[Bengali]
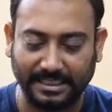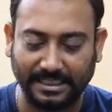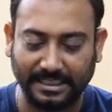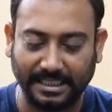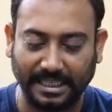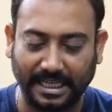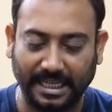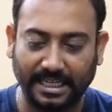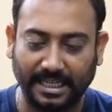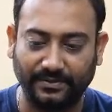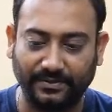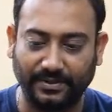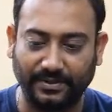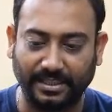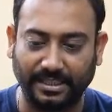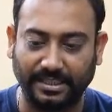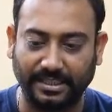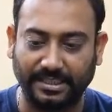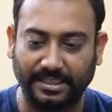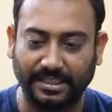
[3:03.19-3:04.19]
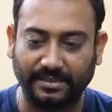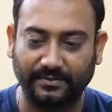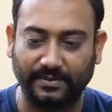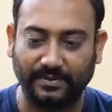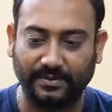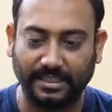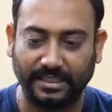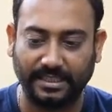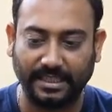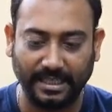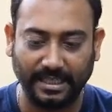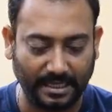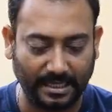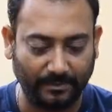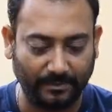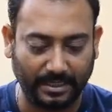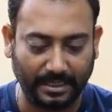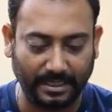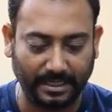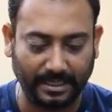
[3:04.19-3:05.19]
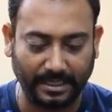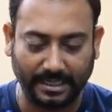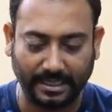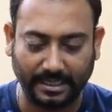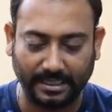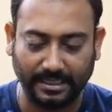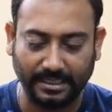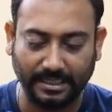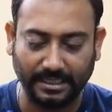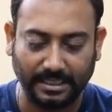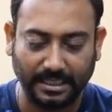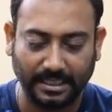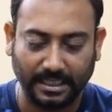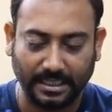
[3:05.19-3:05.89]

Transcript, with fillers: ডিআইভি ডিপ লিখে আমরা এখানে